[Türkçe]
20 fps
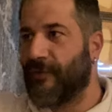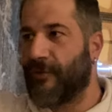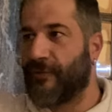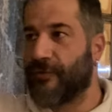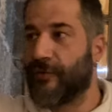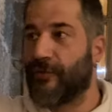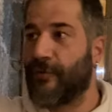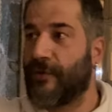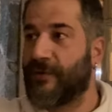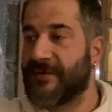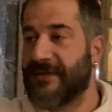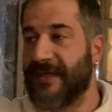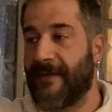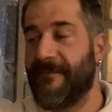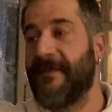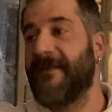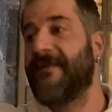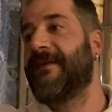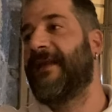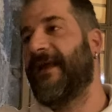dondu
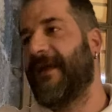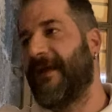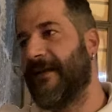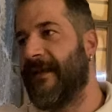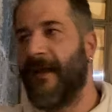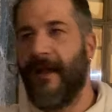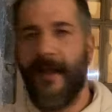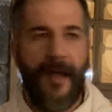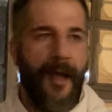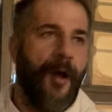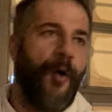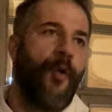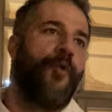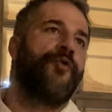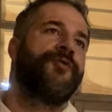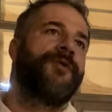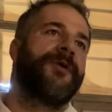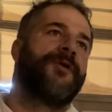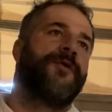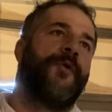90 bin değil.
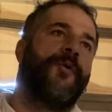Oradaki